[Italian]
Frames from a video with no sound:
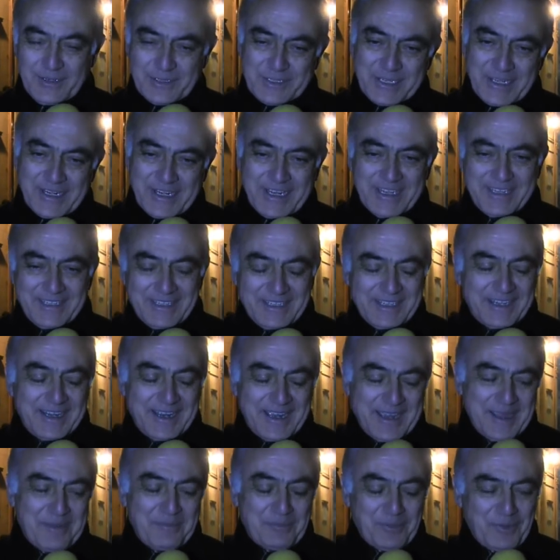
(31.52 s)
oserei
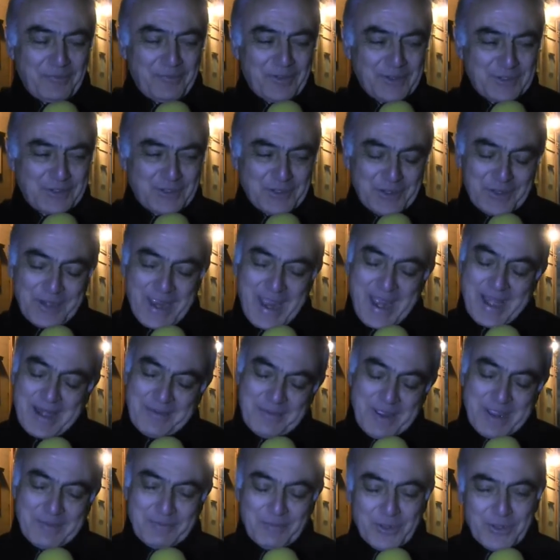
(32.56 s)
dire
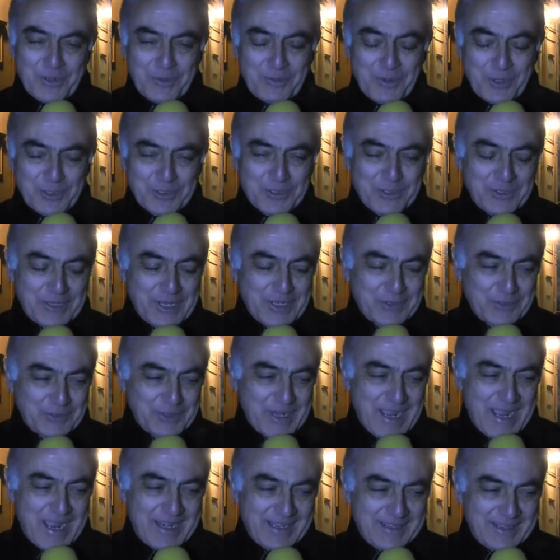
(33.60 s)
professionale, ma in modo molto
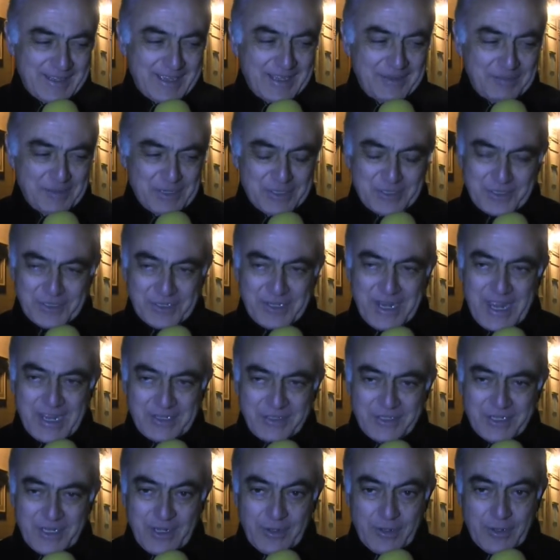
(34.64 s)
naturale dai
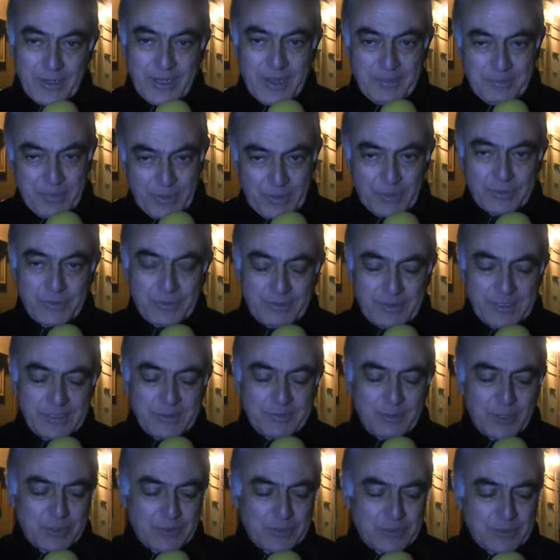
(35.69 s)
personaggi che noi abbiamo
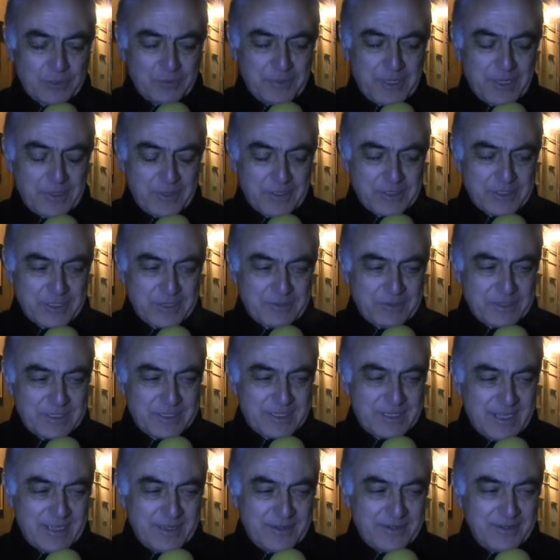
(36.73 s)
trovato molto numerosi
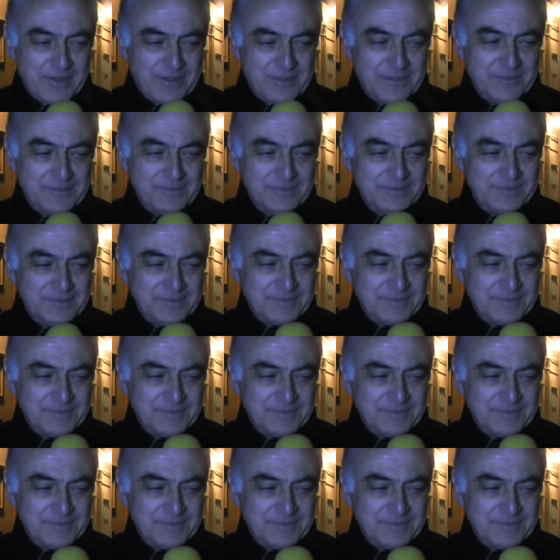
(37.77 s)
quest'anno.